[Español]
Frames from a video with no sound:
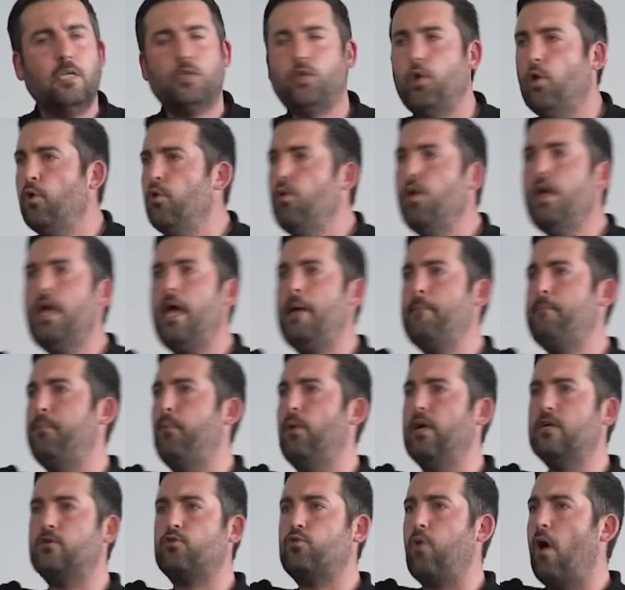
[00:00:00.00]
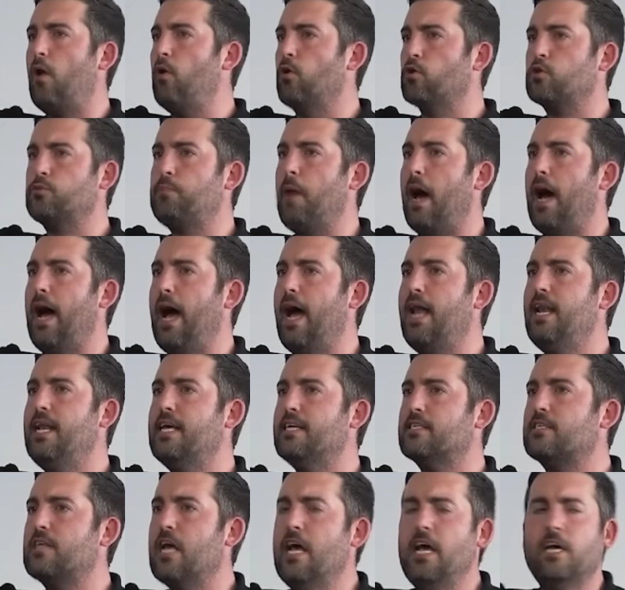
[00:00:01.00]
Yo no he puesto a los
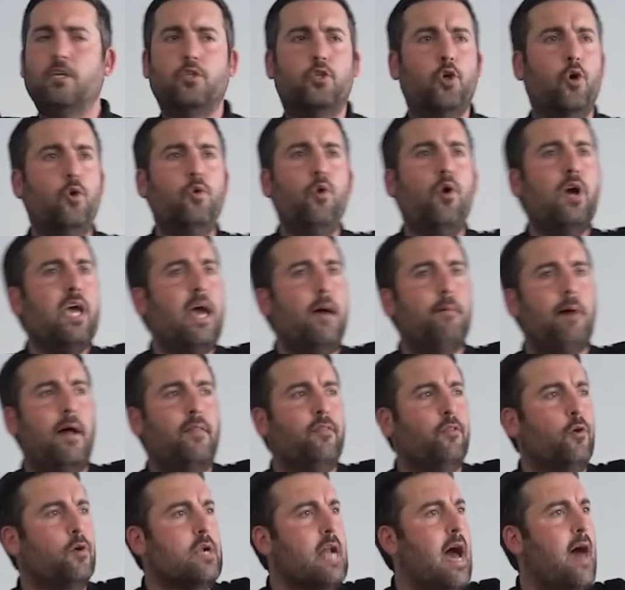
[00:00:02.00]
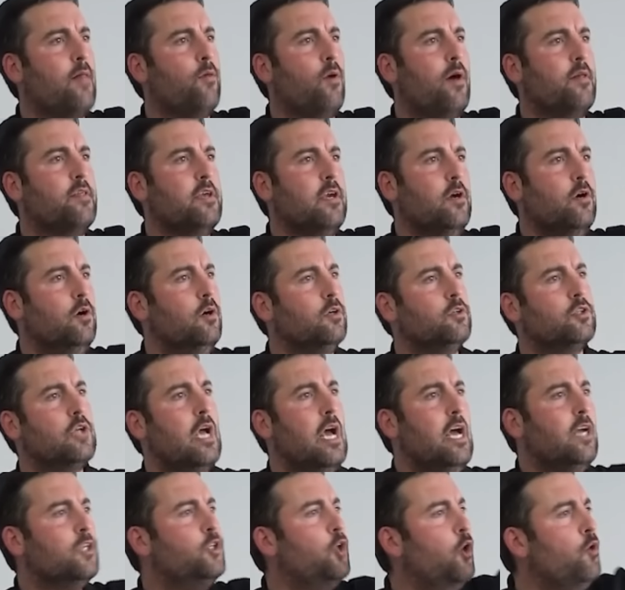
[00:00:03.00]
Baales, yo no he abandonado a Dios,
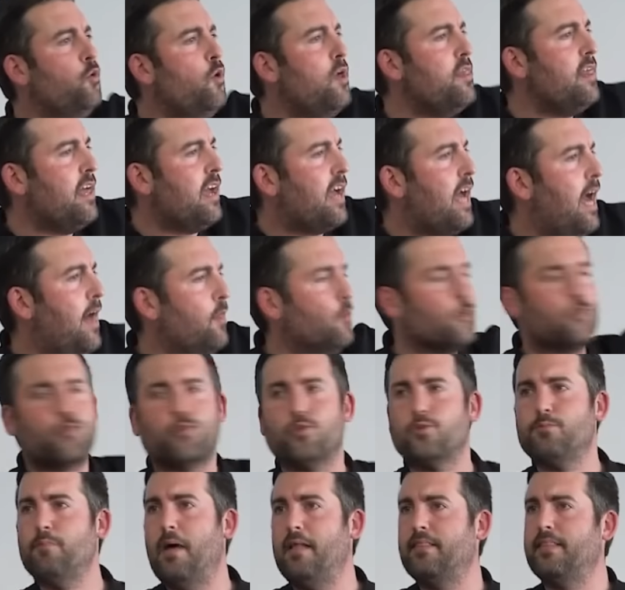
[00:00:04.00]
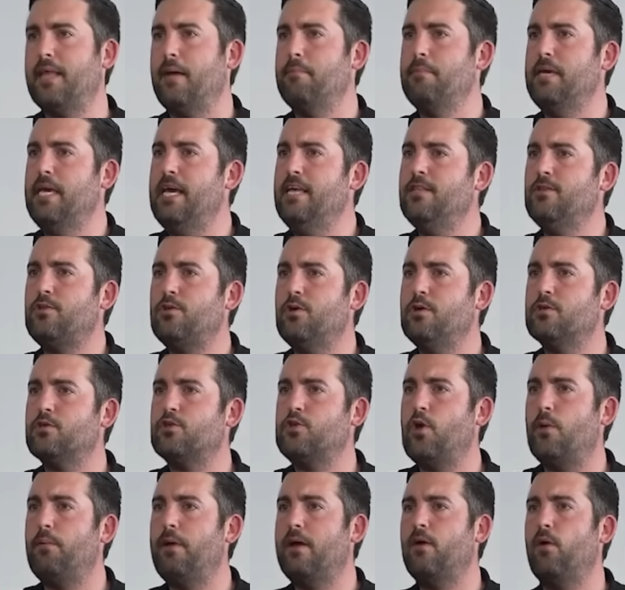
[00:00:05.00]
yo no he dejado sus mandamientos,
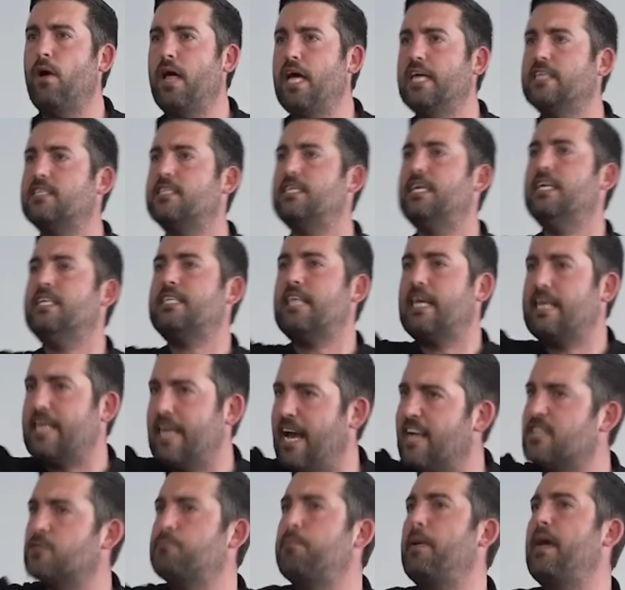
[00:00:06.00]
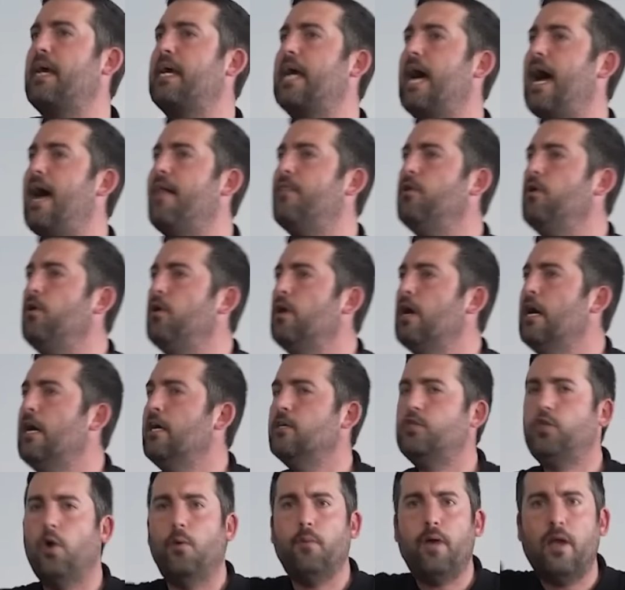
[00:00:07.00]
yo vengo a decirte que has pecado,
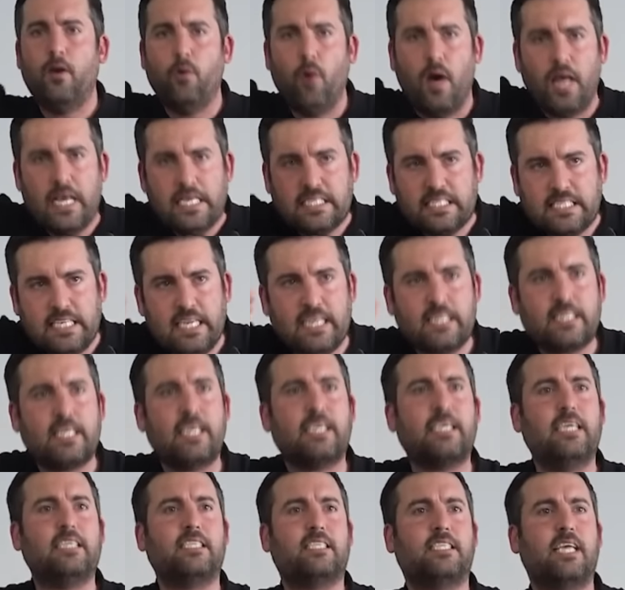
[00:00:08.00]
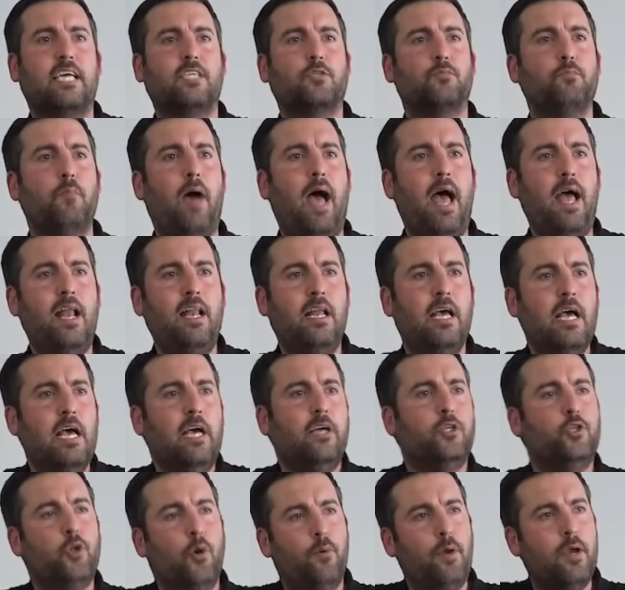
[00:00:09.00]
yo vengo a decirte que estás mal,
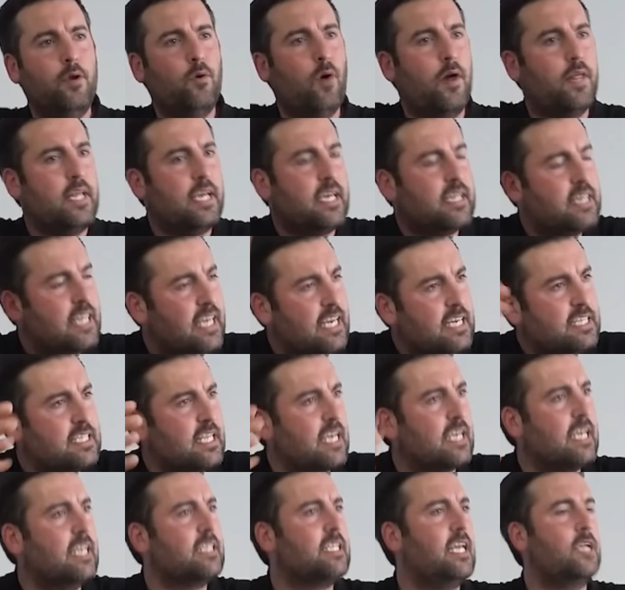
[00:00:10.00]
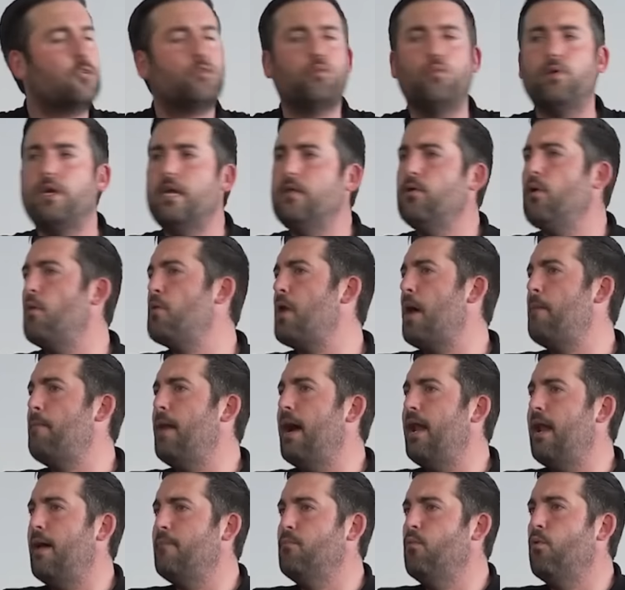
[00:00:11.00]
yo vengo a decirte que te has unido a una
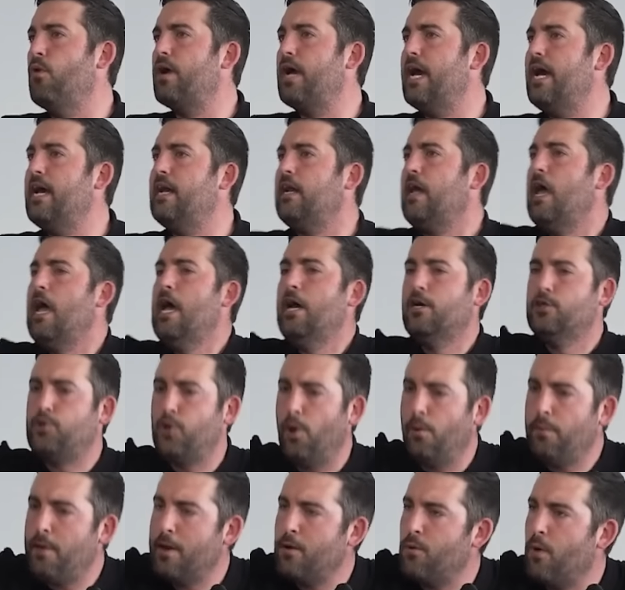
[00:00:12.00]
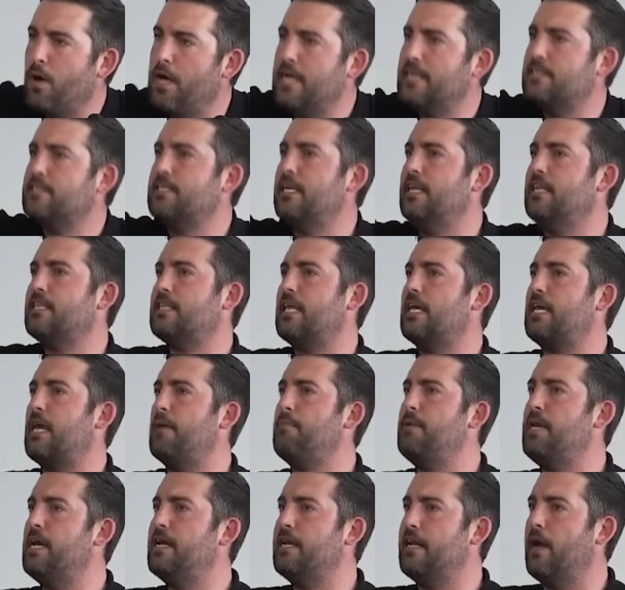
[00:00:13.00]
mala mujer, yo vengo a decirte
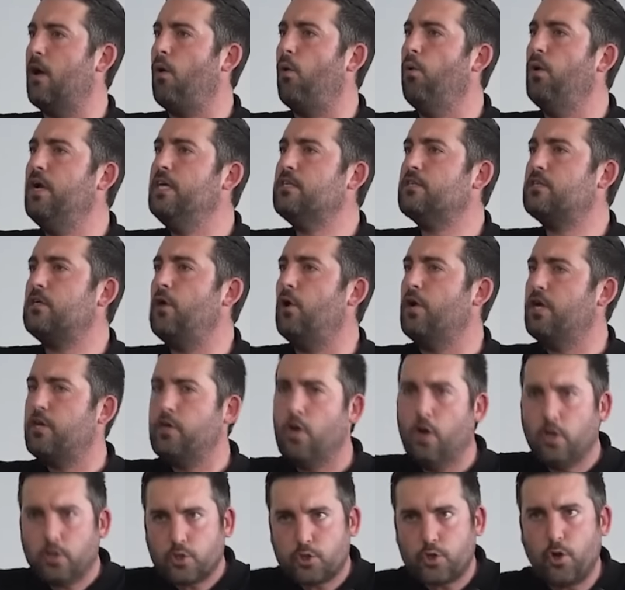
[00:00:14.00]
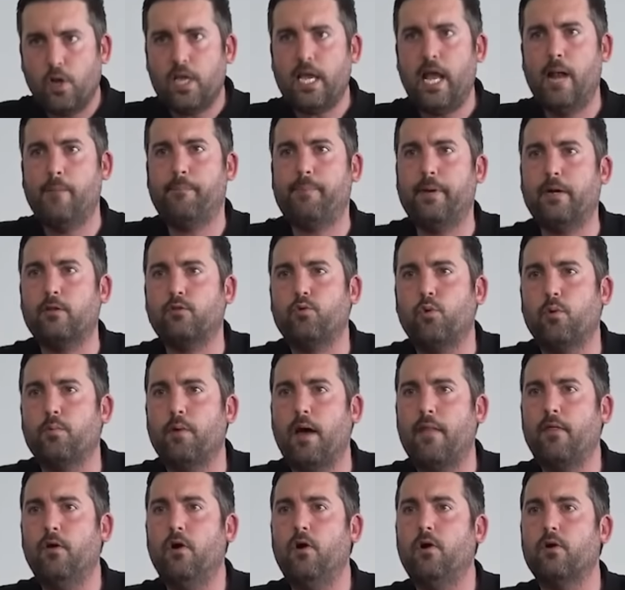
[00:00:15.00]
que viene juicio y yo soy el
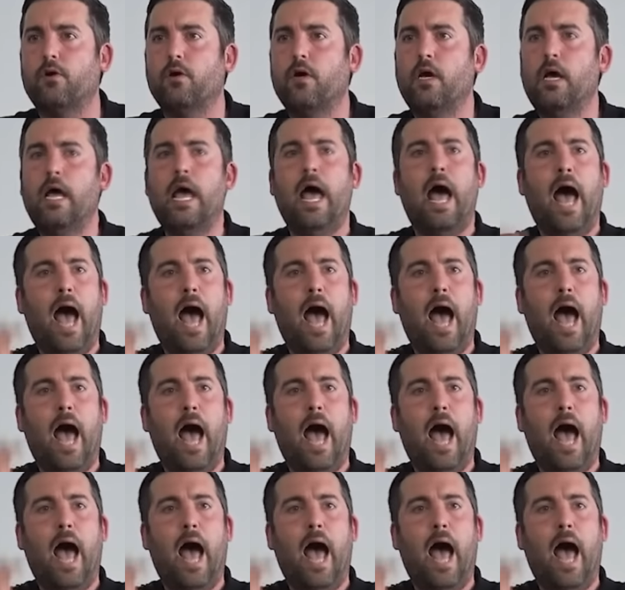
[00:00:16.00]
perturbador.